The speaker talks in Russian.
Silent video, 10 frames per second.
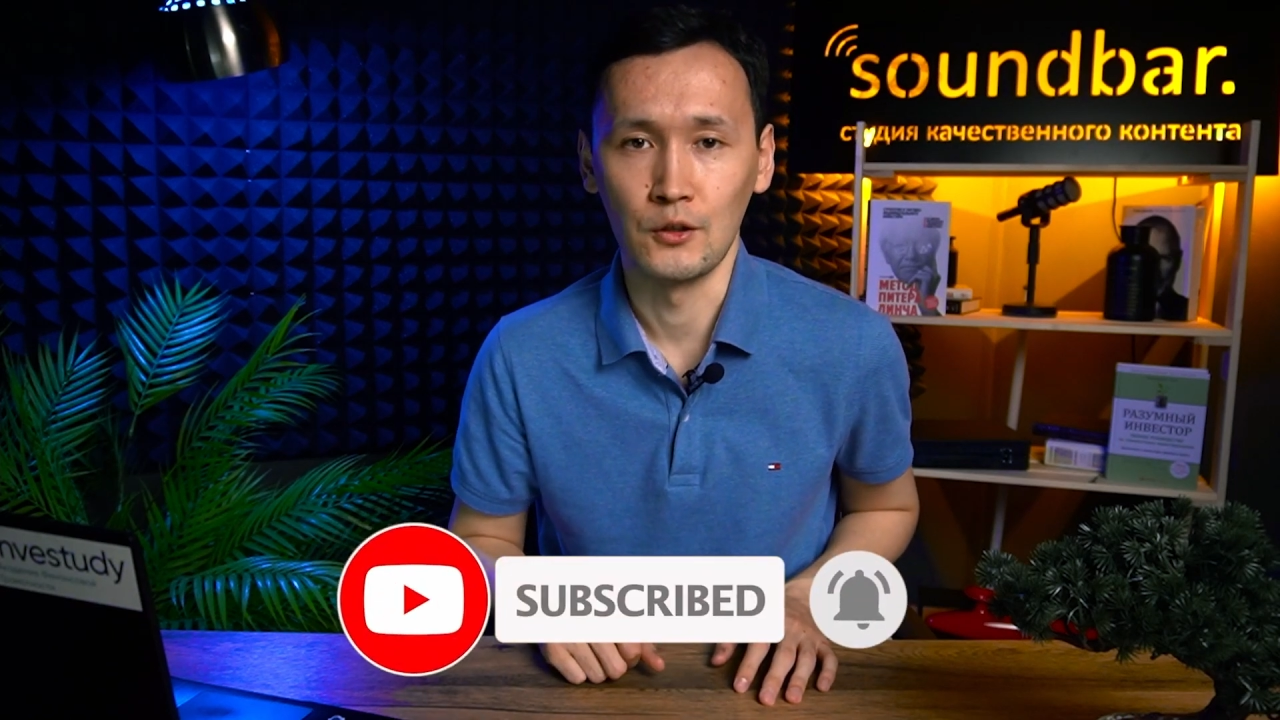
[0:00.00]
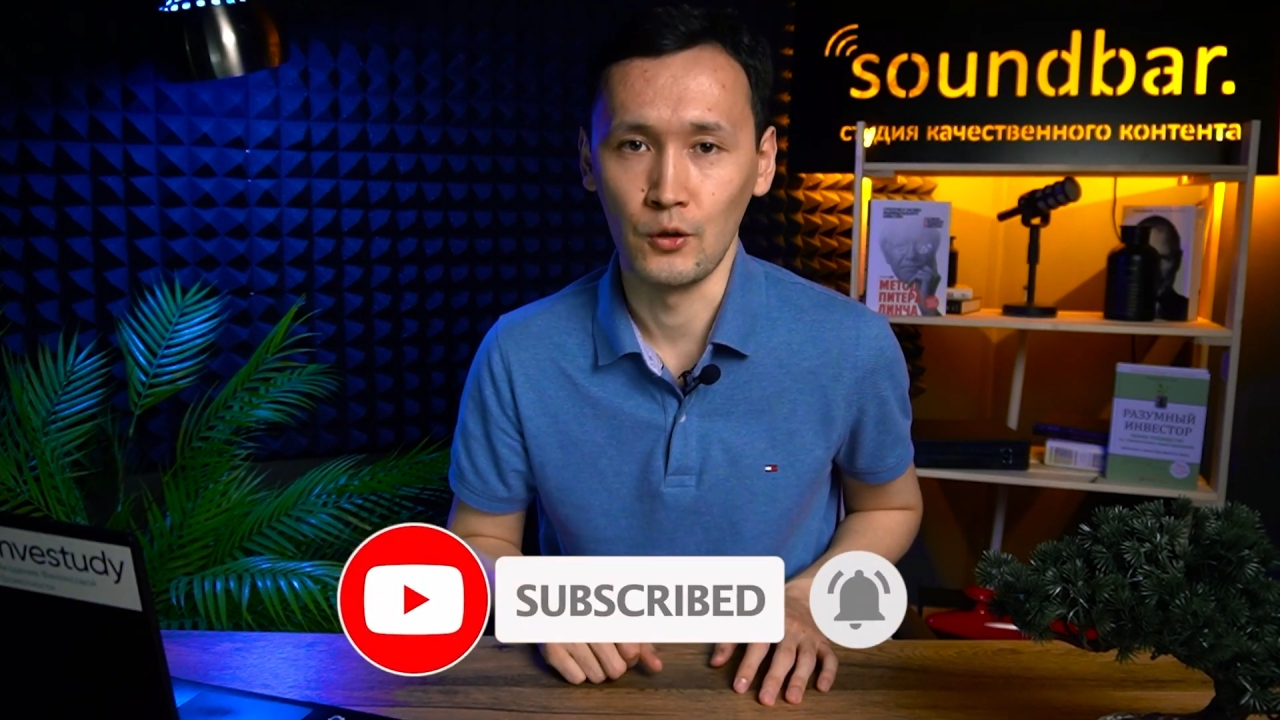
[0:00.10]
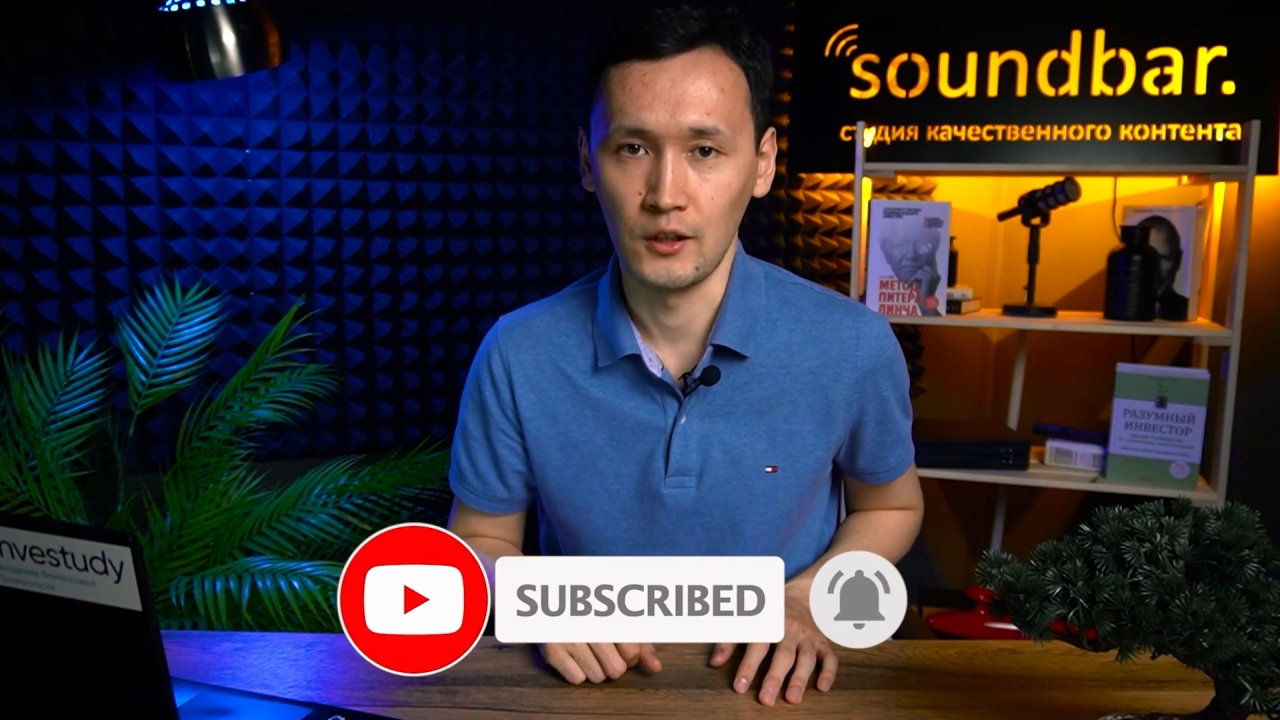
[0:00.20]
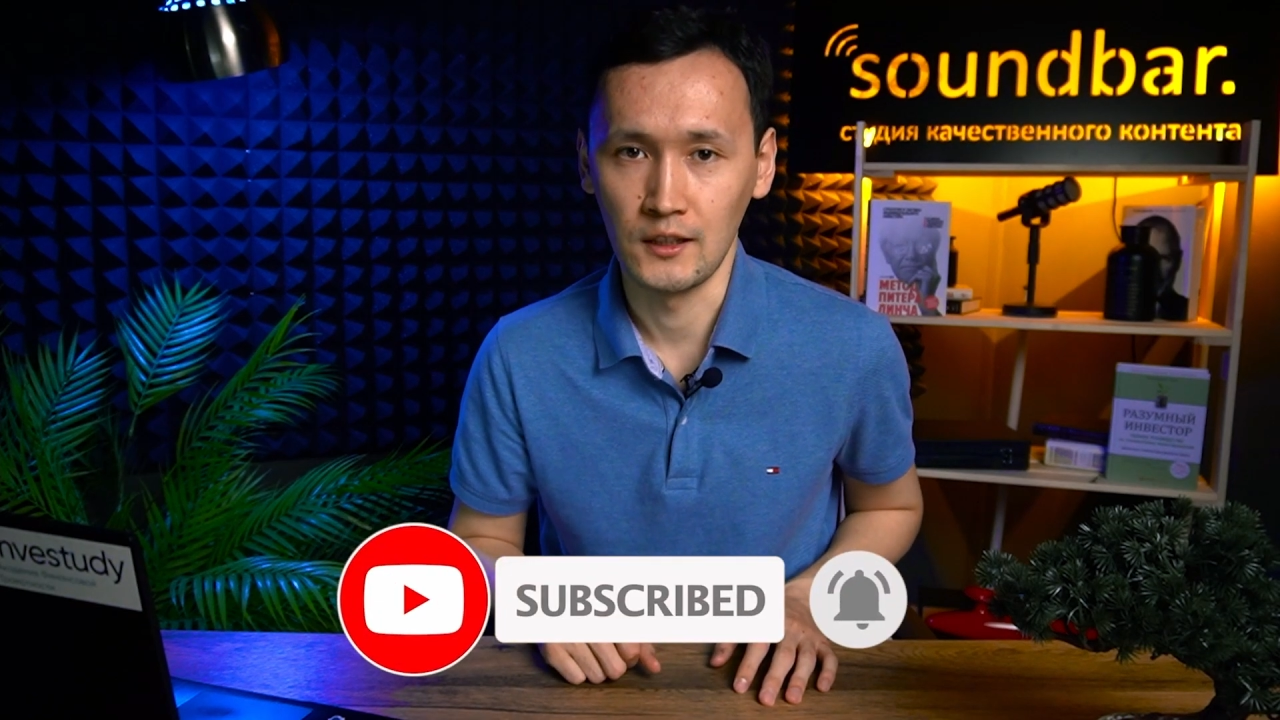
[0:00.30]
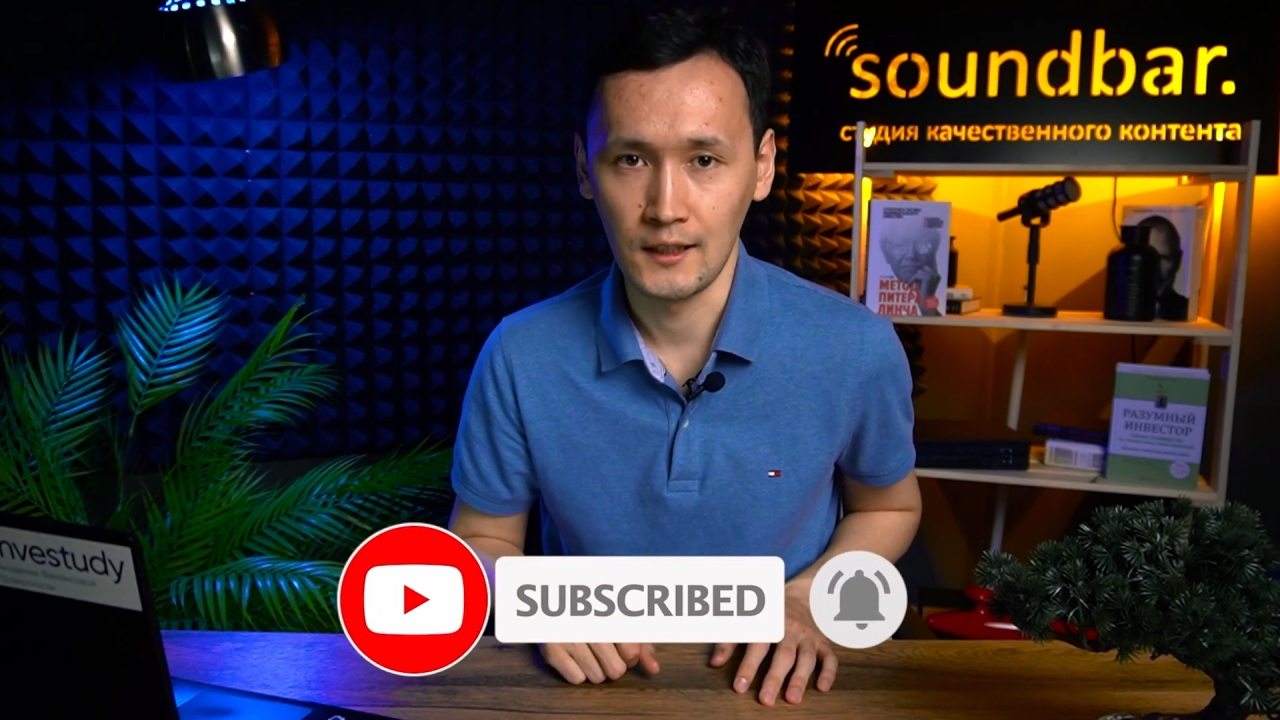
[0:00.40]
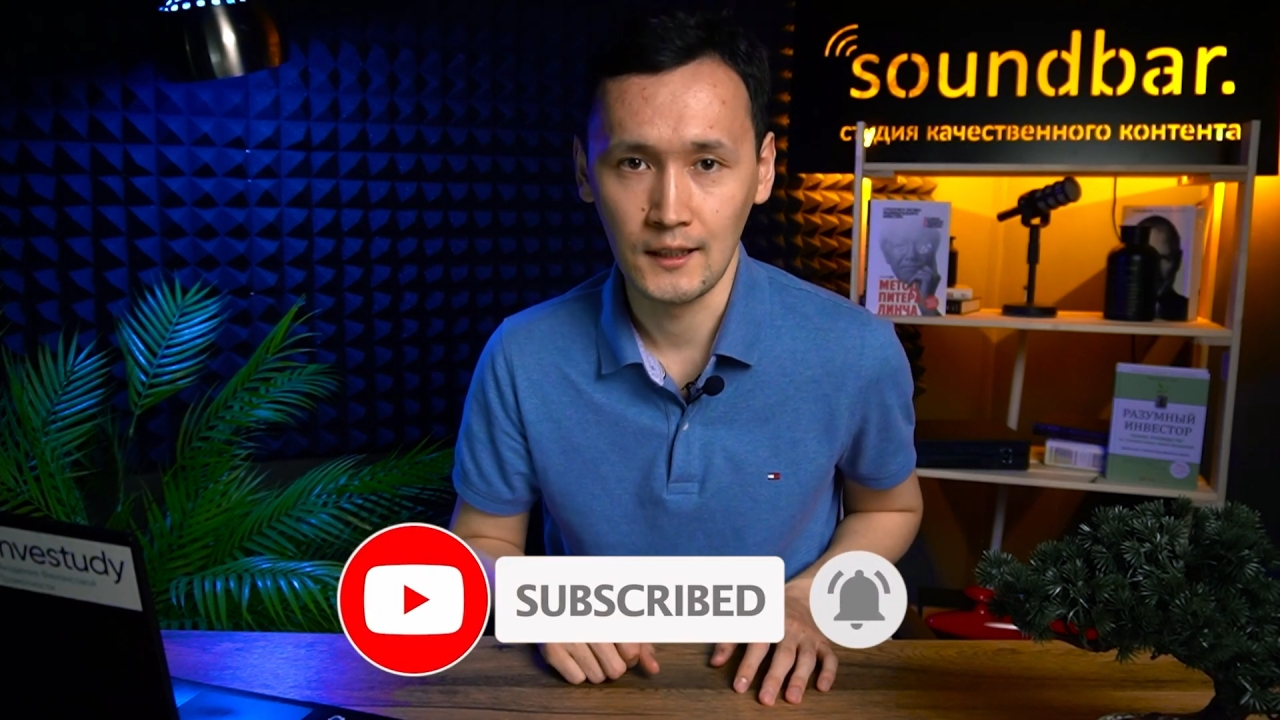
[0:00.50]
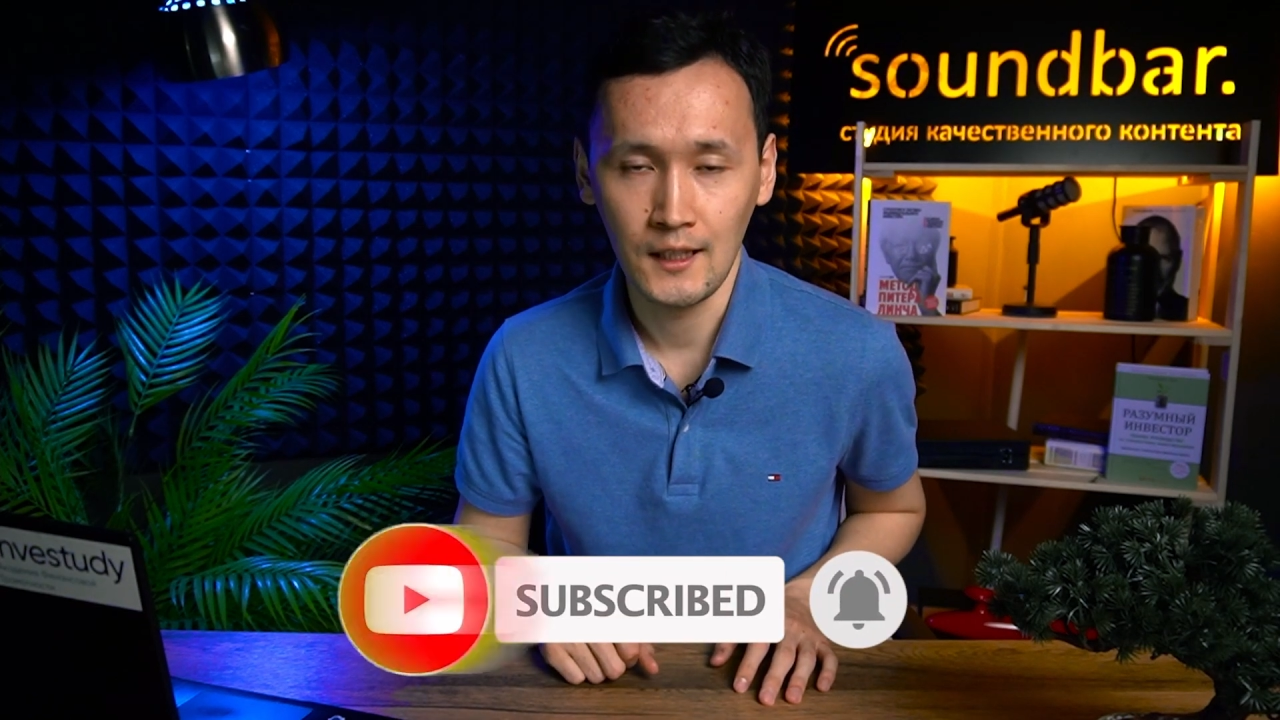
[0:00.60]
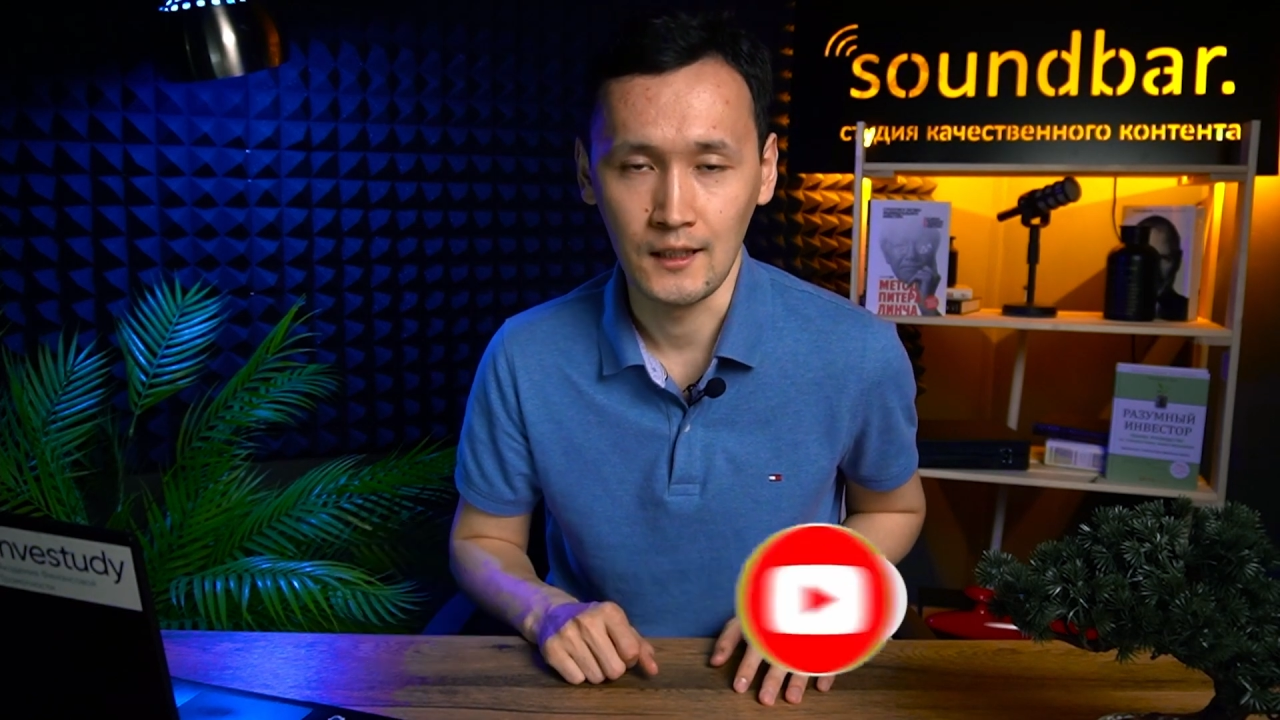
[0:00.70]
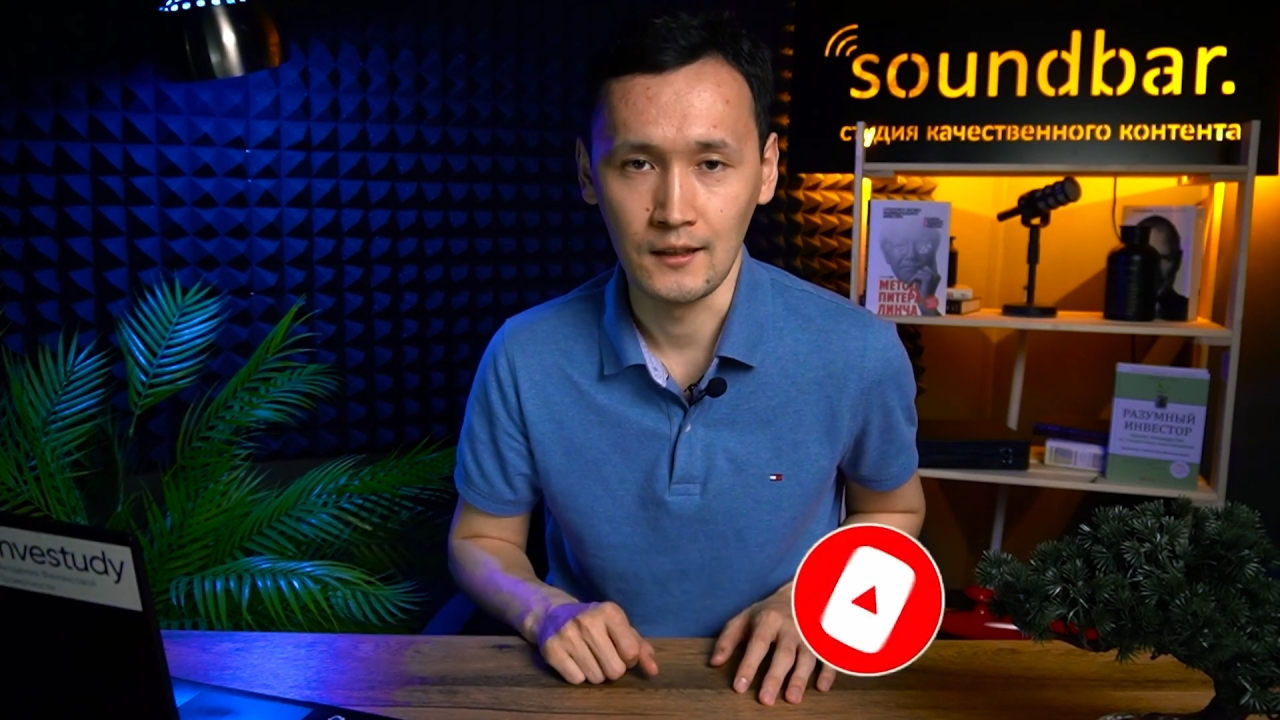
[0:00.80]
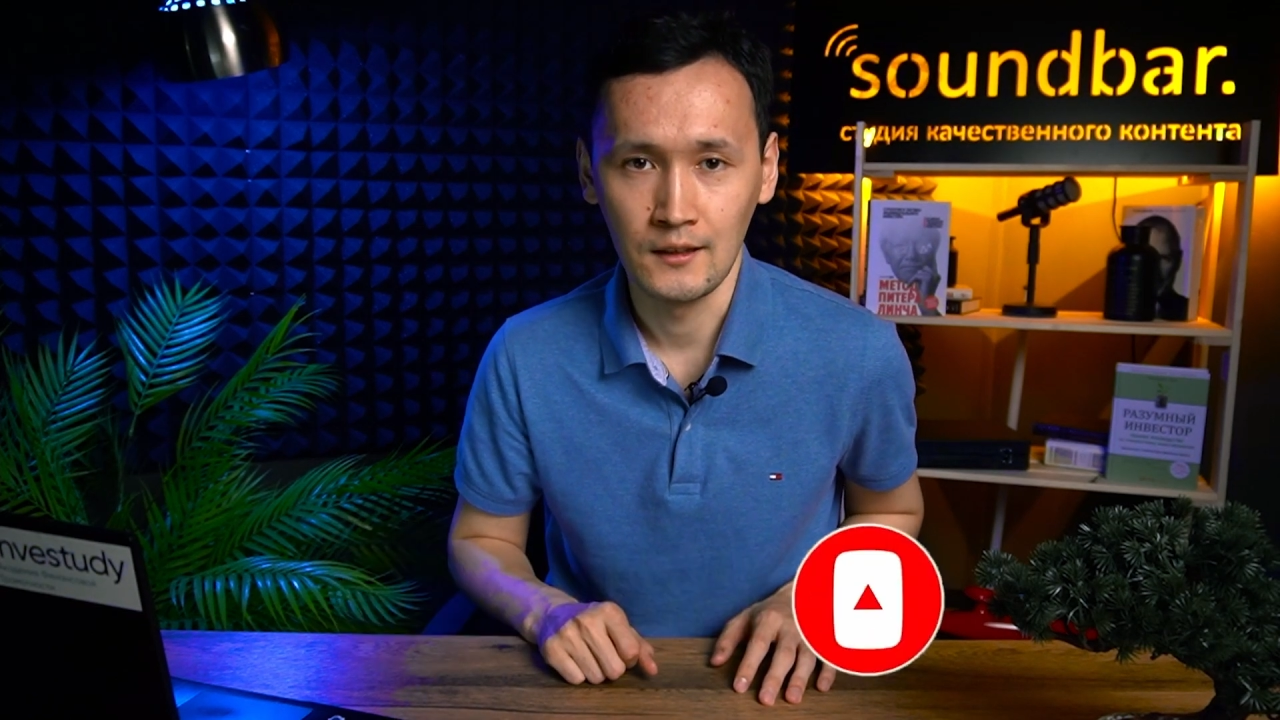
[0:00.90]
ролики на
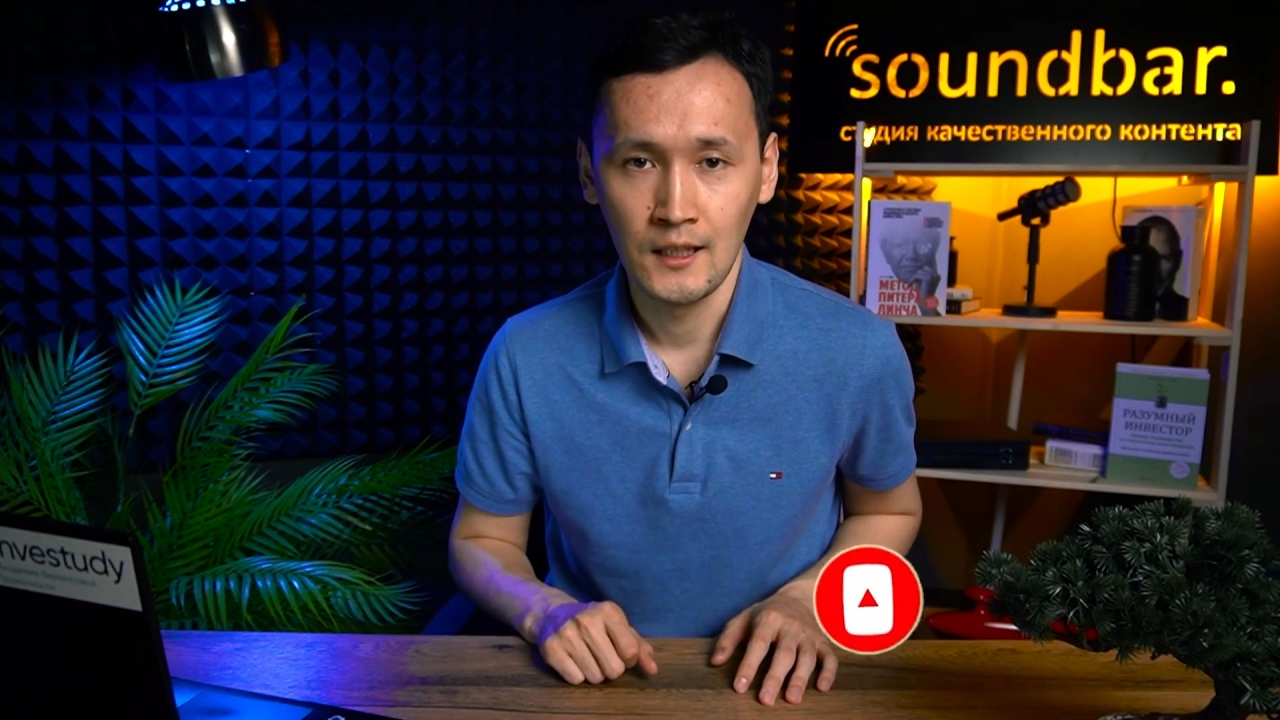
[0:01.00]
канале.